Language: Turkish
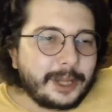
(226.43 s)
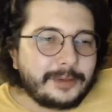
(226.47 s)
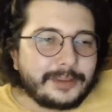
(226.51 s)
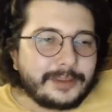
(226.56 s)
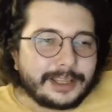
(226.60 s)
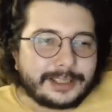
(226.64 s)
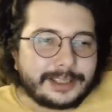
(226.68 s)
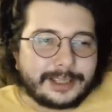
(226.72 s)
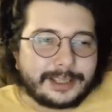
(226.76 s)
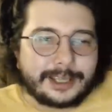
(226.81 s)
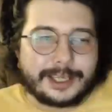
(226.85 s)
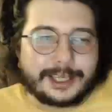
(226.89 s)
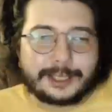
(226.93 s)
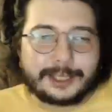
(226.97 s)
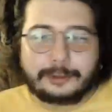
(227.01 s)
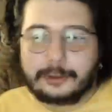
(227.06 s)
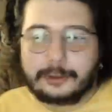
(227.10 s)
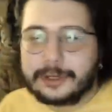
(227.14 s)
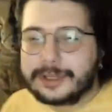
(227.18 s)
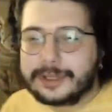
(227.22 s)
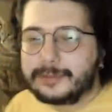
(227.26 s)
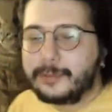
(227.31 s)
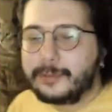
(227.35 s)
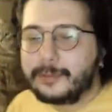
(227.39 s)
Evet
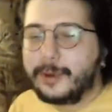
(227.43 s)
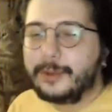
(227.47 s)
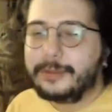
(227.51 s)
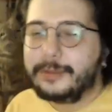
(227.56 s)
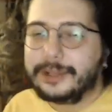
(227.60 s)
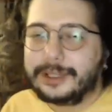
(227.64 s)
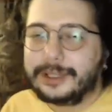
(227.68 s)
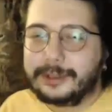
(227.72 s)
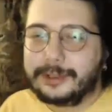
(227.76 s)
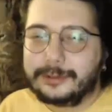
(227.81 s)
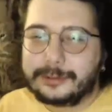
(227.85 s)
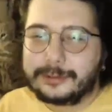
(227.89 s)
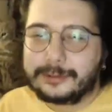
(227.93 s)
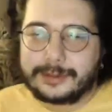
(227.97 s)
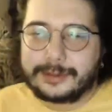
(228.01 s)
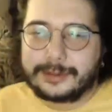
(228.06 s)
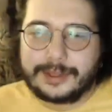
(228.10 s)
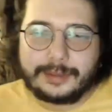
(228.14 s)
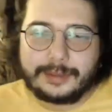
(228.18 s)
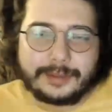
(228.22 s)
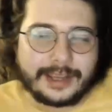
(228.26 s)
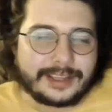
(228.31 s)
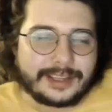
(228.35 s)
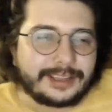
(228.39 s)
klitoris muhabbetin
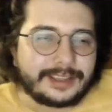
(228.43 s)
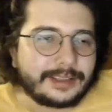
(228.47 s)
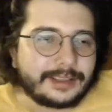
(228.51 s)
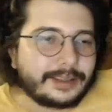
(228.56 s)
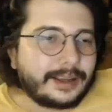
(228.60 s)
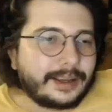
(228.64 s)
üstünde bence